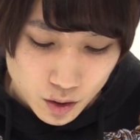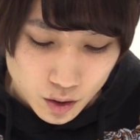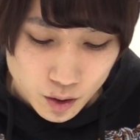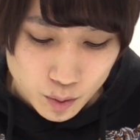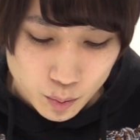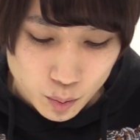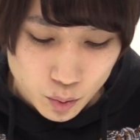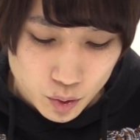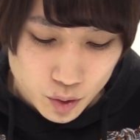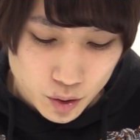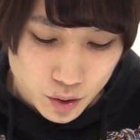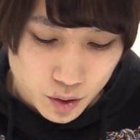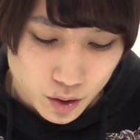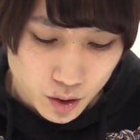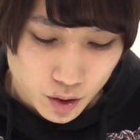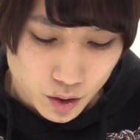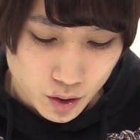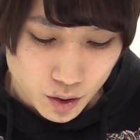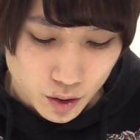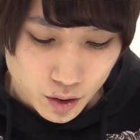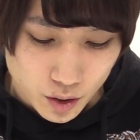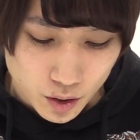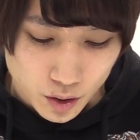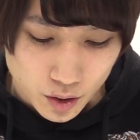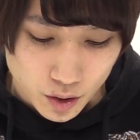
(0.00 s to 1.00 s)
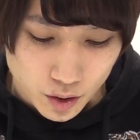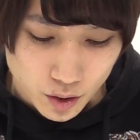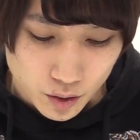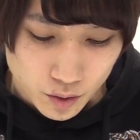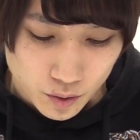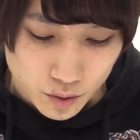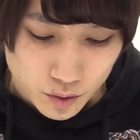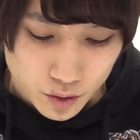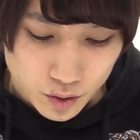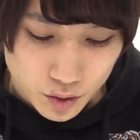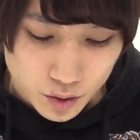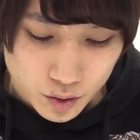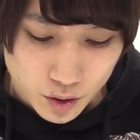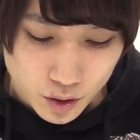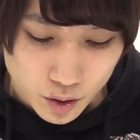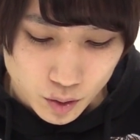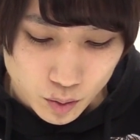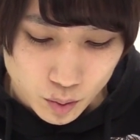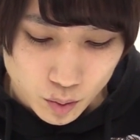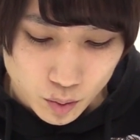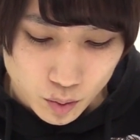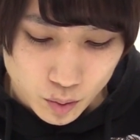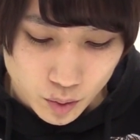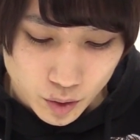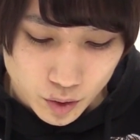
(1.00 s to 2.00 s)
がボスなんですけ
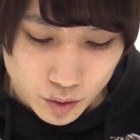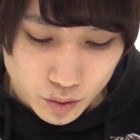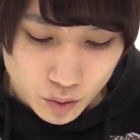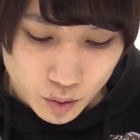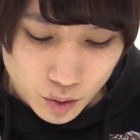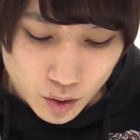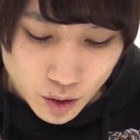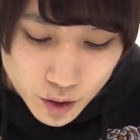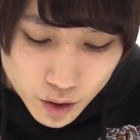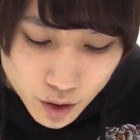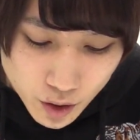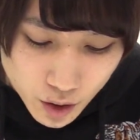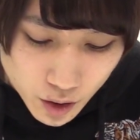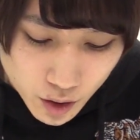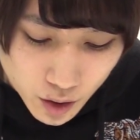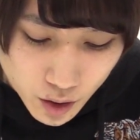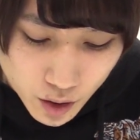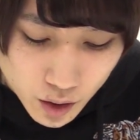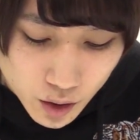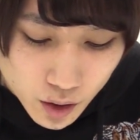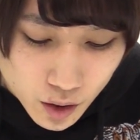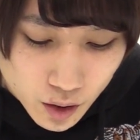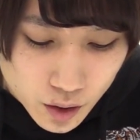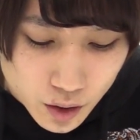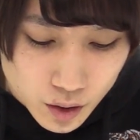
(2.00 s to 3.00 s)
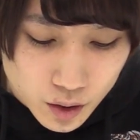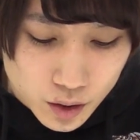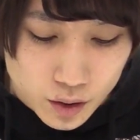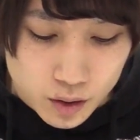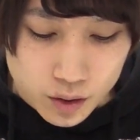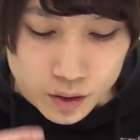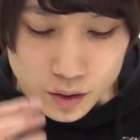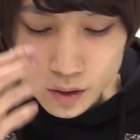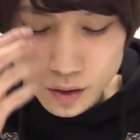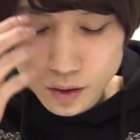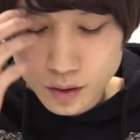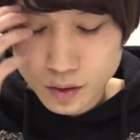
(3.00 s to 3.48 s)
ど俺動かなきゃいけないんだな